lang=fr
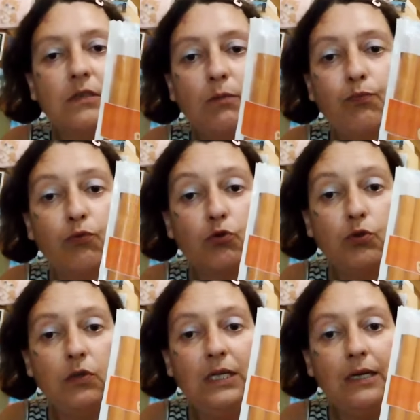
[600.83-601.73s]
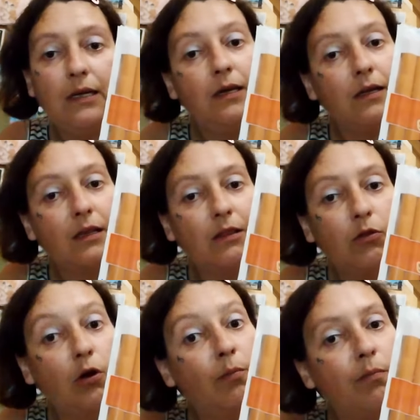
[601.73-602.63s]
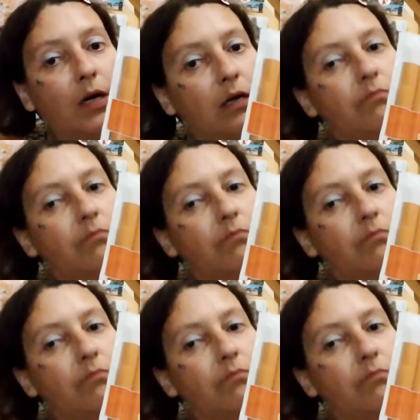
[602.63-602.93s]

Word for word: C'est pour Julie et Tom.